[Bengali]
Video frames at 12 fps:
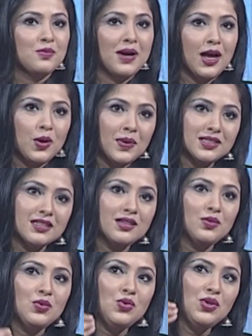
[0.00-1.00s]
ভালোবাসাটা
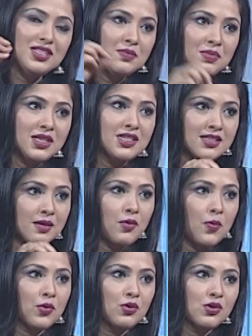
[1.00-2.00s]
ওই যে বীজটা
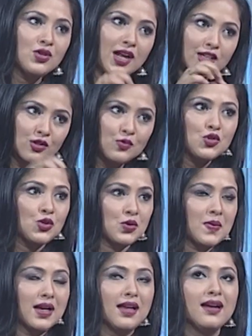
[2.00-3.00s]
বপন হয়েছিল একদম
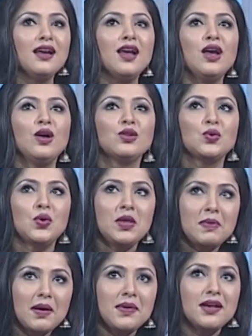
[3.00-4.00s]
ছোটবেলায় তো
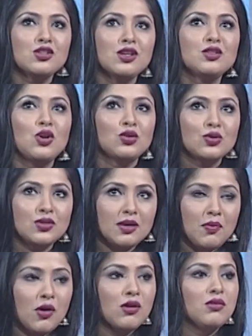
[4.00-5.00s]
ওইভাবেই আসলে যতটা
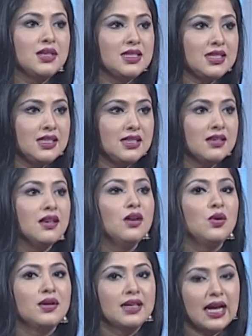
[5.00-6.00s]
বড় হয়েছি
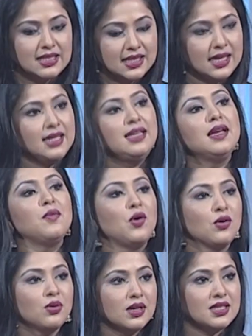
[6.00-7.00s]
নাচকে নিয়ে
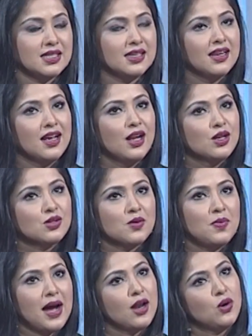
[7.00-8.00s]
বড় হয়েছি সো
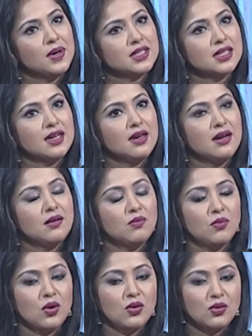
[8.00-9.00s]
ভালোবাসা
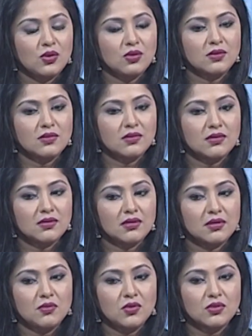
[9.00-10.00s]
বলো
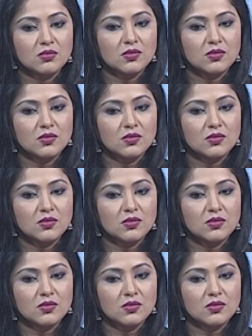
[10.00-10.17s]
এবং